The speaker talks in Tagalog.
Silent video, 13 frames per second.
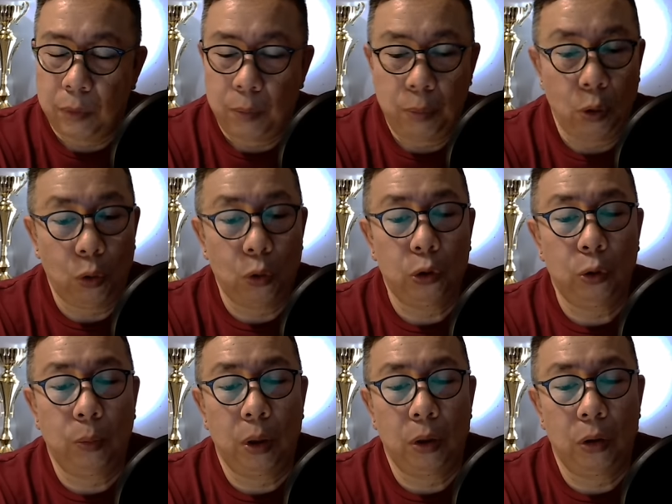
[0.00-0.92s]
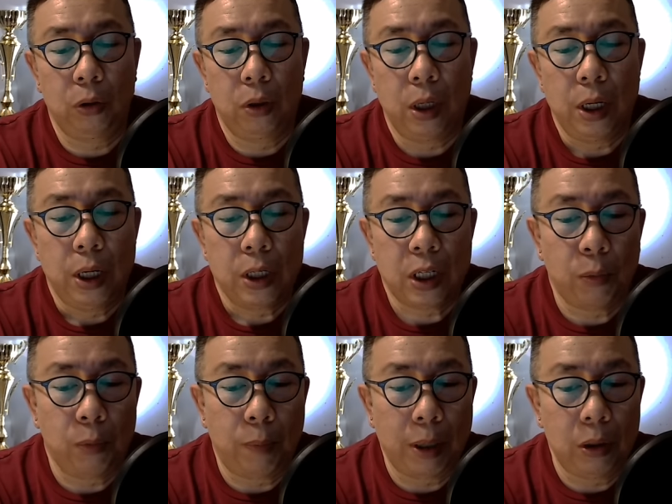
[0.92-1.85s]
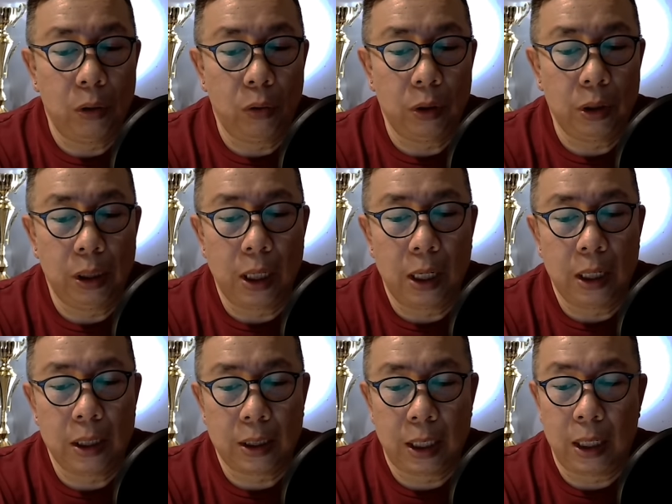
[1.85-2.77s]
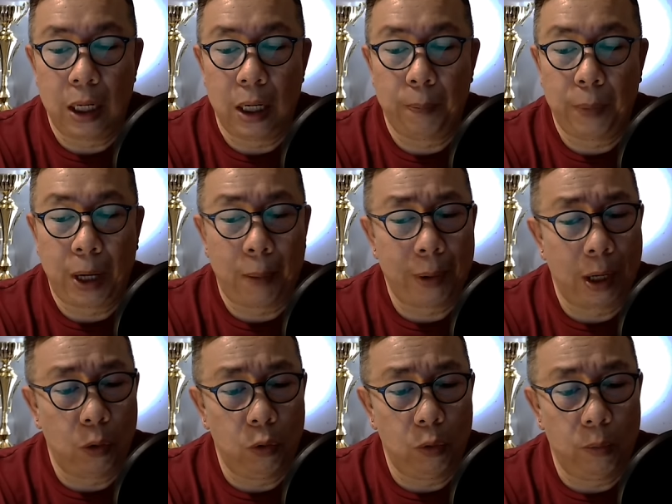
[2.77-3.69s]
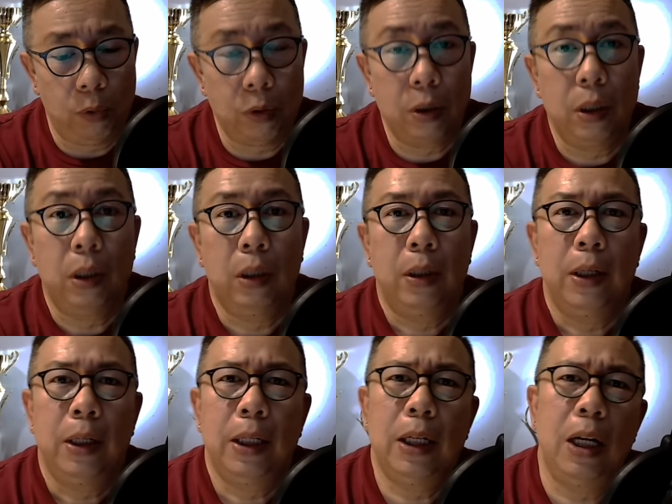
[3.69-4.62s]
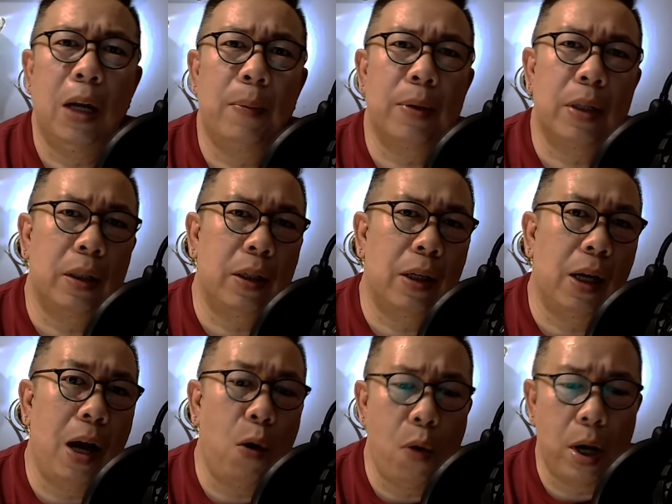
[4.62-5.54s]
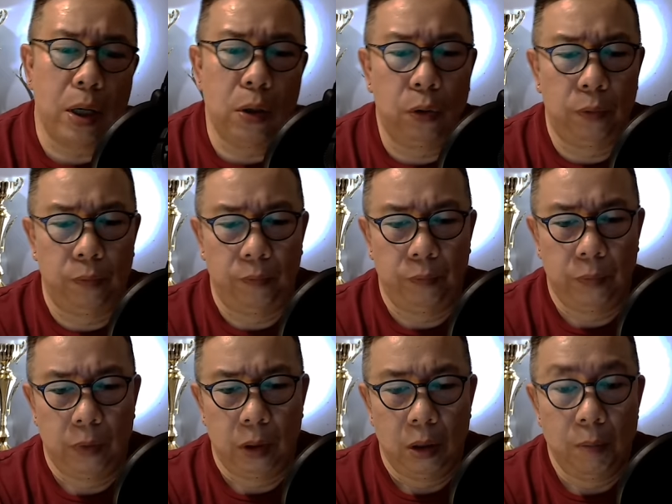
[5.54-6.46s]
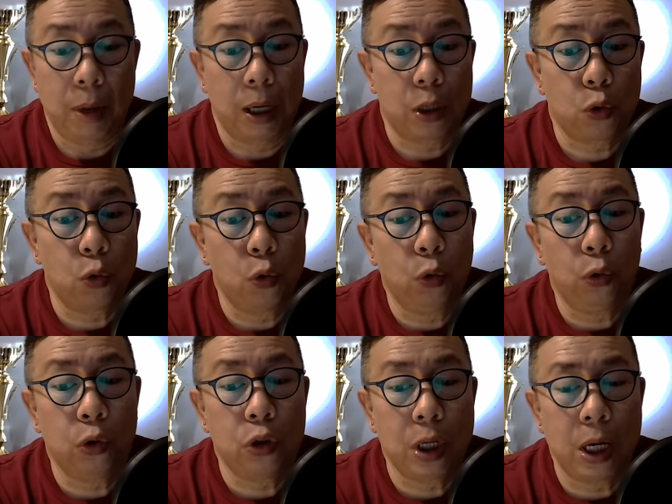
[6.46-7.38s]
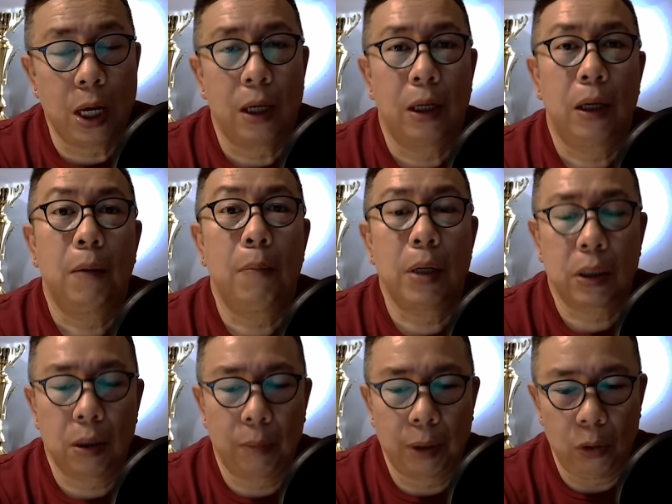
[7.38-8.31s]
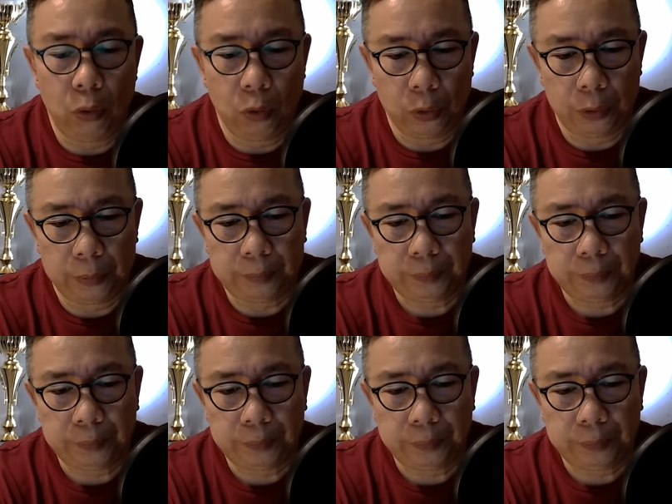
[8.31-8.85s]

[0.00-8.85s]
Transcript: Pero kutob ra gyud sa mabadlong nila sa ilahang kapalahubog ila masad nga awayon mga suko gyud sila basta badlongon.